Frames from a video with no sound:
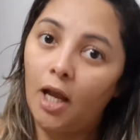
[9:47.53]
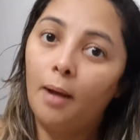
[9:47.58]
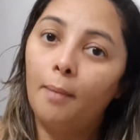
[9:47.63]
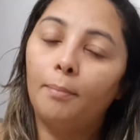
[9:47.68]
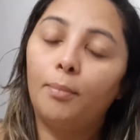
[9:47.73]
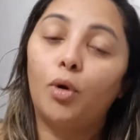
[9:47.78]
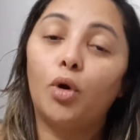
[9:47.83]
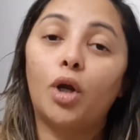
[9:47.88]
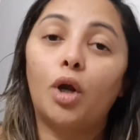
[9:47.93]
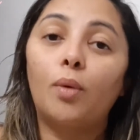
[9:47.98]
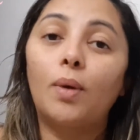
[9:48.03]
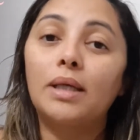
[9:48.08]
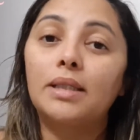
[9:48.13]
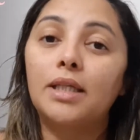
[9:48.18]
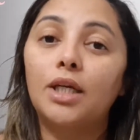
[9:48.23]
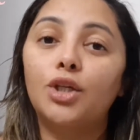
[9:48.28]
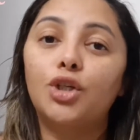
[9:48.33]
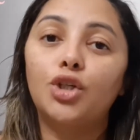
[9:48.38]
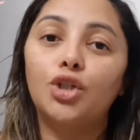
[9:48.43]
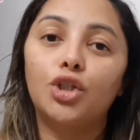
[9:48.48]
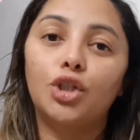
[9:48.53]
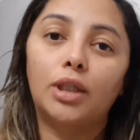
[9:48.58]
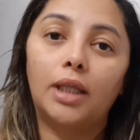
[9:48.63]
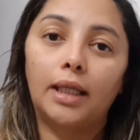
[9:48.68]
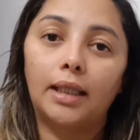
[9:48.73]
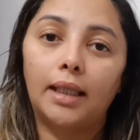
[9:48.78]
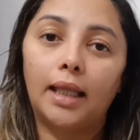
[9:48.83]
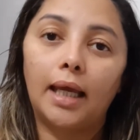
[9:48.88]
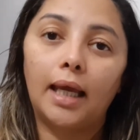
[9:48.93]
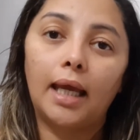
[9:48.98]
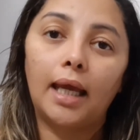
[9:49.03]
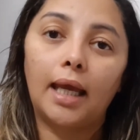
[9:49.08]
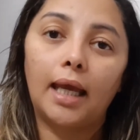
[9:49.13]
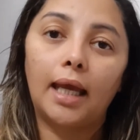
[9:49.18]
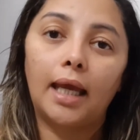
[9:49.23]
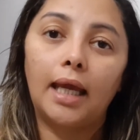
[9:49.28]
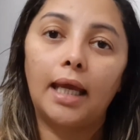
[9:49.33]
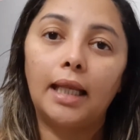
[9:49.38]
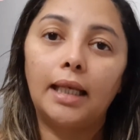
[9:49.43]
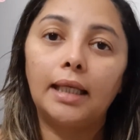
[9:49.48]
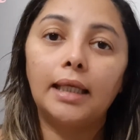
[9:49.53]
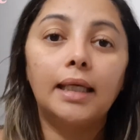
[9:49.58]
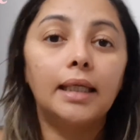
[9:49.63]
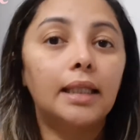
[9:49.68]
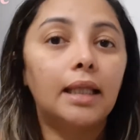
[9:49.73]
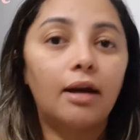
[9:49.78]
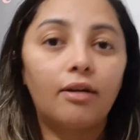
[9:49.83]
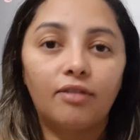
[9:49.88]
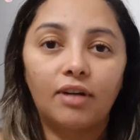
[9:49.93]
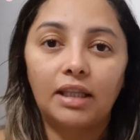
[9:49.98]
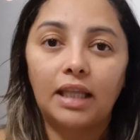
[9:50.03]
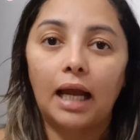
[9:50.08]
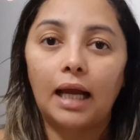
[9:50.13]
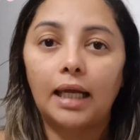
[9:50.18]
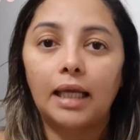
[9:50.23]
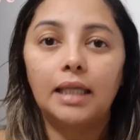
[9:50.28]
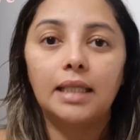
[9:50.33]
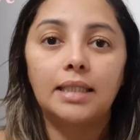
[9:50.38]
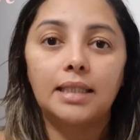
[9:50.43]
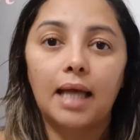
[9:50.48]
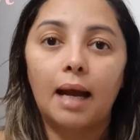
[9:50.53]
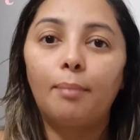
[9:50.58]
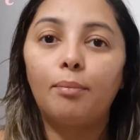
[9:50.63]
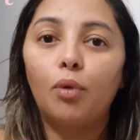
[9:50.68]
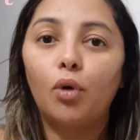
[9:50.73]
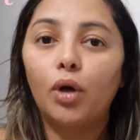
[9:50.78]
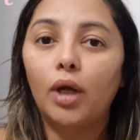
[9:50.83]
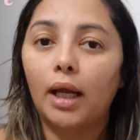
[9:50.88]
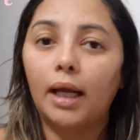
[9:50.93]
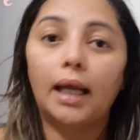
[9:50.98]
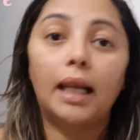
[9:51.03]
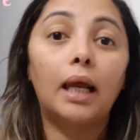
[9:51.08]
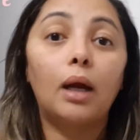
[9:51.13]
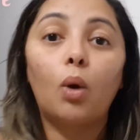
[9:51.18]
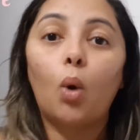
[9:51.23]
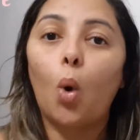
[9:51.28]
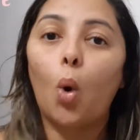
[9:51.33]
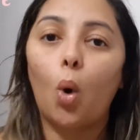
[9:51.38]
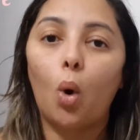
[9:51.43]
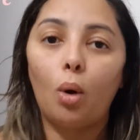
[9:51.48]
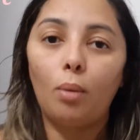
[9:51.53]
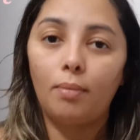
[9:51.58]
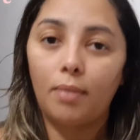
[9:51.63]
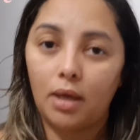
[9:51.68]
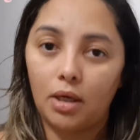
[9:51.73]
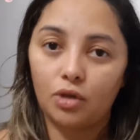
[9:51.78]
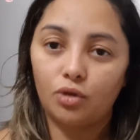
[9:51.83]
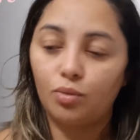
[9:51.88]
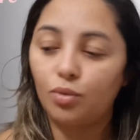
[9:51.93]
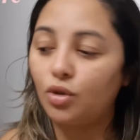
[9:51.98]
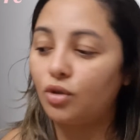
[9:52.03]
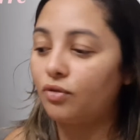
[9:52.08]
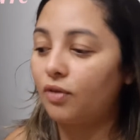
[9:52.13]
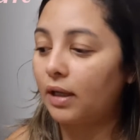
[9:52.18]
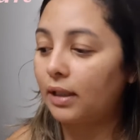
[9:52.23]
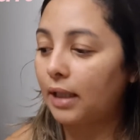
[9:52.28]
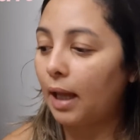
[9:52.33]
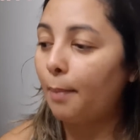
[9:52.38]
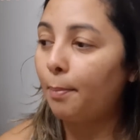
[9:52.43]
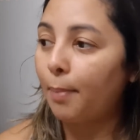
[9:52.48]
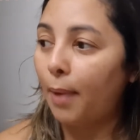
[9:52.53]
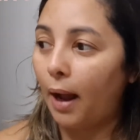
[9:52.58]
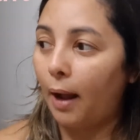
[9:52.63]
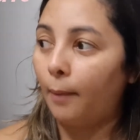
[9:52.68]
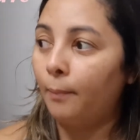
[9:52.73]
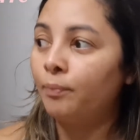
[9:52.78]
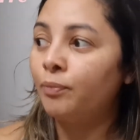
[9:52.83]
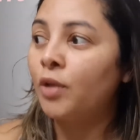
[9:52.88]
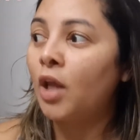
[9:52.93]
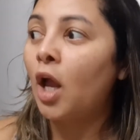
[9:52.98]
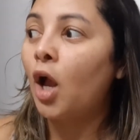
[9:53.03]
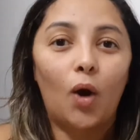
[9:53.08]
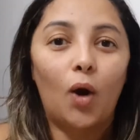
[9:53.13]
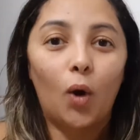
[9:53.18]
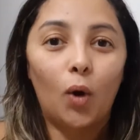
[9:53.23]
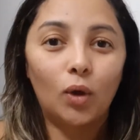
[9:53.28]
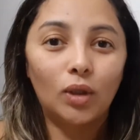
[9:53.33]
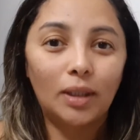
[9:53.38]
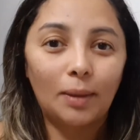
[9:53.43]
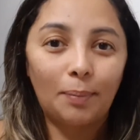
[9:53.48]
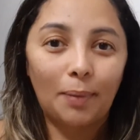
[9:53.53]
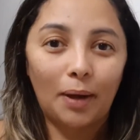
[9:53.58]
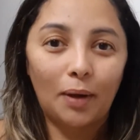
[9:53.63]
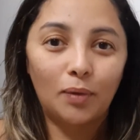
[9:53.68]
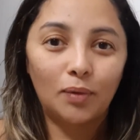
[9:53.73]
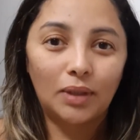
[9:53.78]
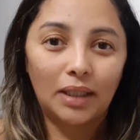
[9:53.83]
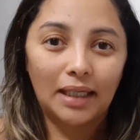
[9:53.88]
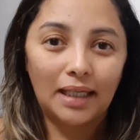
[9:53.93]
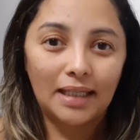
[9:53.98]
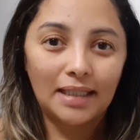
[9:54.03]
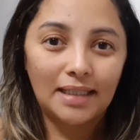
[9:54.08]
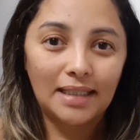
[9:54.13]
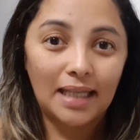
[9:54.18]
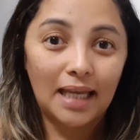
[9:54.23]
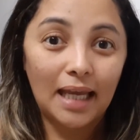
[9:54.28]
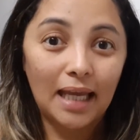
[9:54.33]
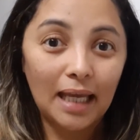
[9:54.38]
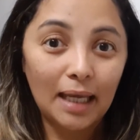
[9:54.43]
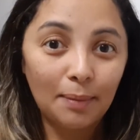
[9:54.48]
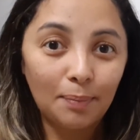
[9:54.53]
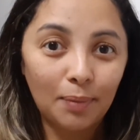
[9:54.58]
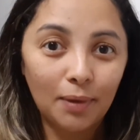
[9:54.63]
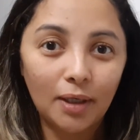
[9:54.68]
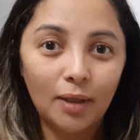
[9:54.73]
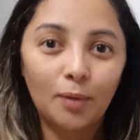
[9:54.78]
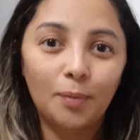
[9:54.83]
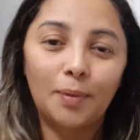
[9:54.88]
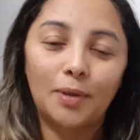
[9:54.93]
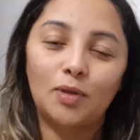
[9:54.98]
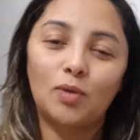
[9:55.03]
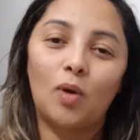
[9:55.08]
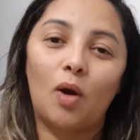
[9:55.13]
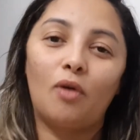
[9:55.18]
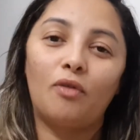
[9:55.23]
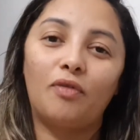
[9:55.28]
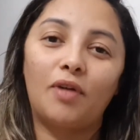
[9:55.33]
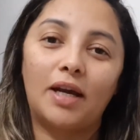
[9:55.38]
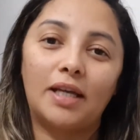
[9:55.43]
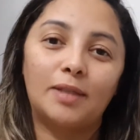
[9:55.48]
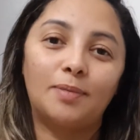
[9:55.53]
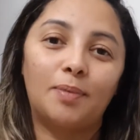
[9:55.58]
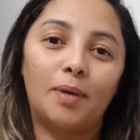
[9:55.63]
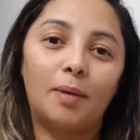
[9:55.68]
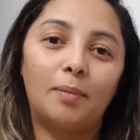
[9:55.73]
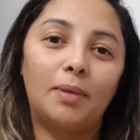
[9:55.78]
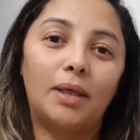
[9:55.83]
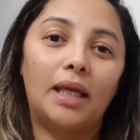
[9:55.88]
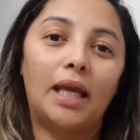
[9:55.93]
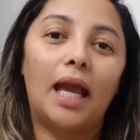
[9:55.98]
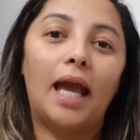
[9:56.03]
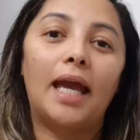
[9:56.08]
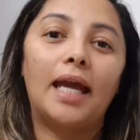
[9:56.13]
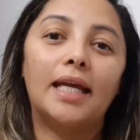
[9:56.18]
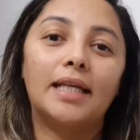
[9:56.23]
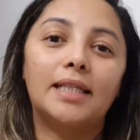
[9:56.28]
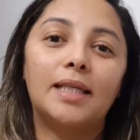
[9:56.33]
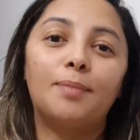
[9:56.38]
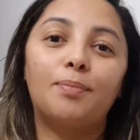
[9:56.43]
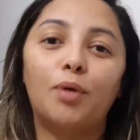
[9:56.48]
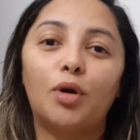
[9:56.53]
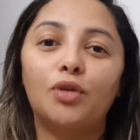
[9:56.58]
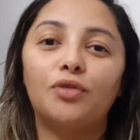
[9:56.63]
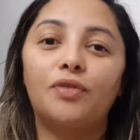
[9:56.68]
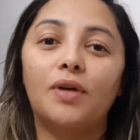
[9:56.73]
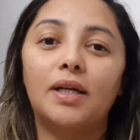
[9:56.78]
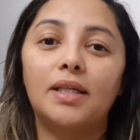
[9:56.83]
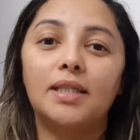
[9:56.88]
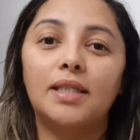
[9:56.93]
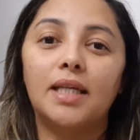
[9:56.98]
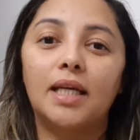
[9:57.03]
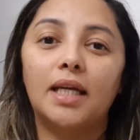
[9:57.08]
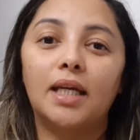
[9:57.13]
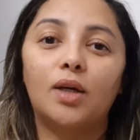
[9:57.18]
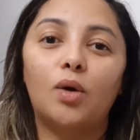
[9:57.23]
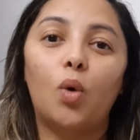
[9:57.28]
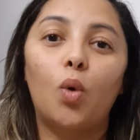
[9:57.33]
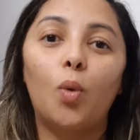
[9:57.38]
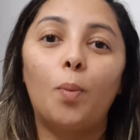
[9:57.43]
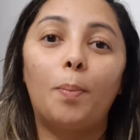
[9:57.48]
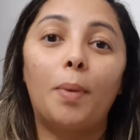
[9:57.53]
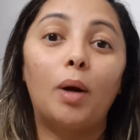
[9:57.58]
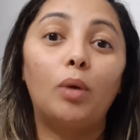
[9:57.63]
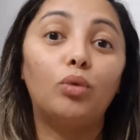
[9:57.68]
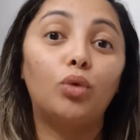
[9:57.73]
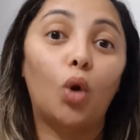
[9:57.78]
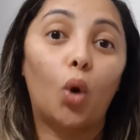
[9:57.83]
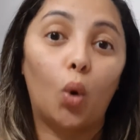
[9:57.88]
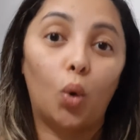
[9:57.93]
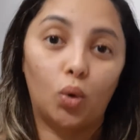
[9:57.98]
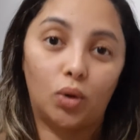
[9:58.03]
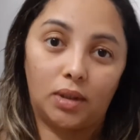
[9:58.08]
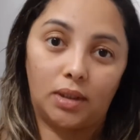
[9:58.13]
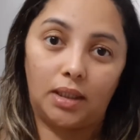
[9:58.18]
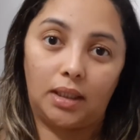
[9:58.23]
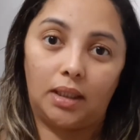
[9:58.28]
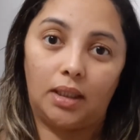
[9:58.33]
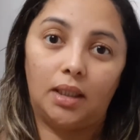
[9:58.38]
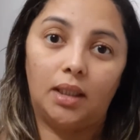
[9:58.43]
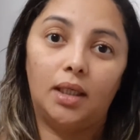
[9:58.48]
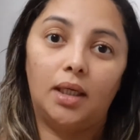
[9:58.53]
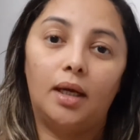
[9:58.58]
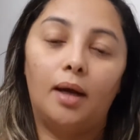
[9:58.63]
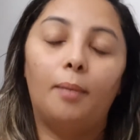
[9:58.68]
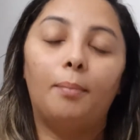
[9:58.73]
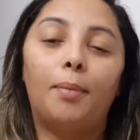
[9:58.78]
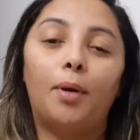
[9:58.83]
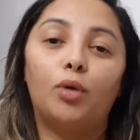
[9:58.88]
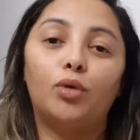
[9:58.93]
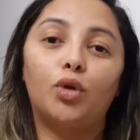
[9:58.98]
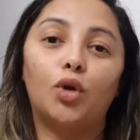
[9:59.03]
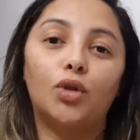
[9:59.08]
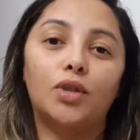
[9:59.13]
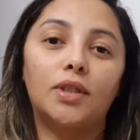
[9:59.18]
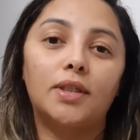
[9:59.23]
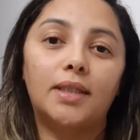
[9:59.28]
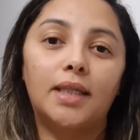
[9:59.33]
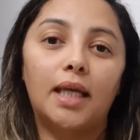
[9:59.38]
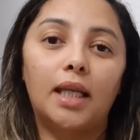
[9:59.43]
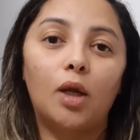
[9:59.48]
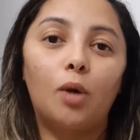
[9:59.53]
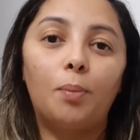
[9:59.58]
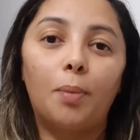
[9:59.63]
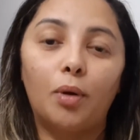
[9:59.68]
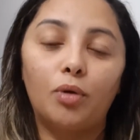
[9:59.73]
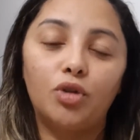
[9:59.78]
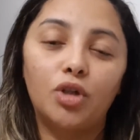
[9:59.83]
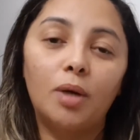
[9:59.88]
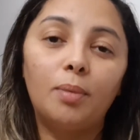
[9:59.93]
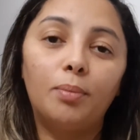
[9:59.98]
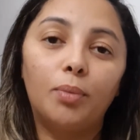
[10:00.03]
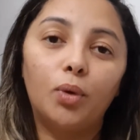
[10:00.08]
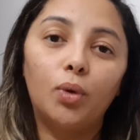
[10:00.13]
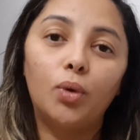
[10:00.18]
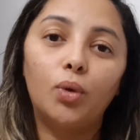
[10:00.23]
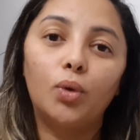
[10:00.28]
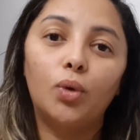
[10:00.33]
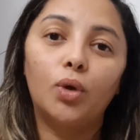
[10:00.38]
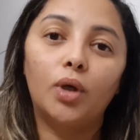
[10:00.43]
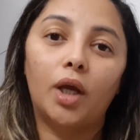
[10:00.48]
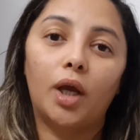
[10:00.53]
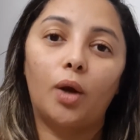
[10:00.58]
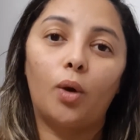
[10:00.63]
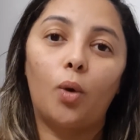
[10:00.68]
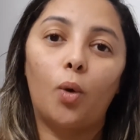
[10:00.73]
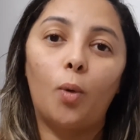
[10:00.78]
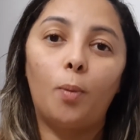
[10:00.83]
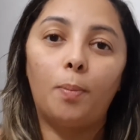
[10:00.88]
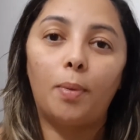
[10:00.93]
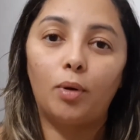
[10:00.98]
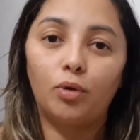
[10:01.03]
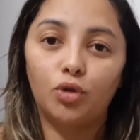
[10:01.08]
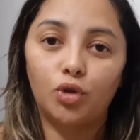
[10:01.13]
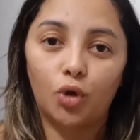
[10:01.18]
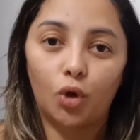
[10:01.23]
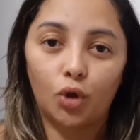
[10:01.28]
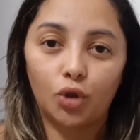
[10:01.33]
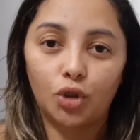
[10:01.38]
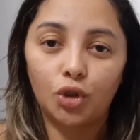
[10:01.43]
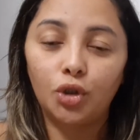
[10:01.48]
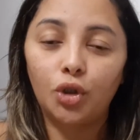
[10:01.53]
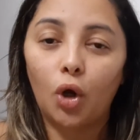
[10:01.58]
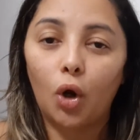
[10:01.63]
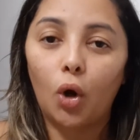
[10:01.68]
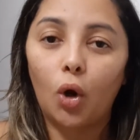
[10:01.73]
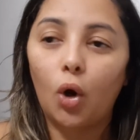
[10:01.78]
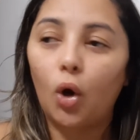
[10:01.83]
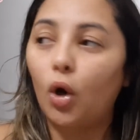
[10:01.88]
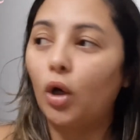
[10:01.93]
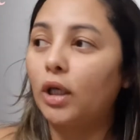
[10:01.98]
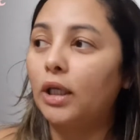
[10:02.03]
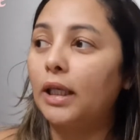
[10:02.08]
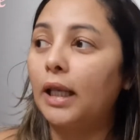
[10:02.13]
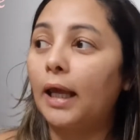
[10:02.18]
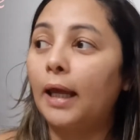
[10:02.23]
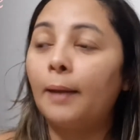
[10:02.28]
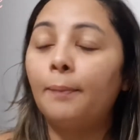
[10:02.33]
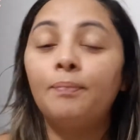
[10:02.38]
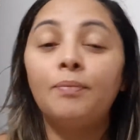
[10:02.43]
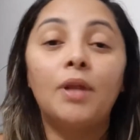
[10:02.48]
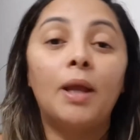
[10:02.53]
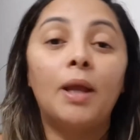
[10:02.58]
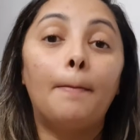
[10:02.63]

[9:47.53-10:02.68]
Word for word: Porque o azeite de dendê, ele que dá, vai dar aquele sabor e aquela cor mesmo de vatapá. Outra pergunta que sempre o pessoal faz para mim é se pode fazer com pão doce. Pão doce seria o pão de hambúrguer, o pão de hot dog, né?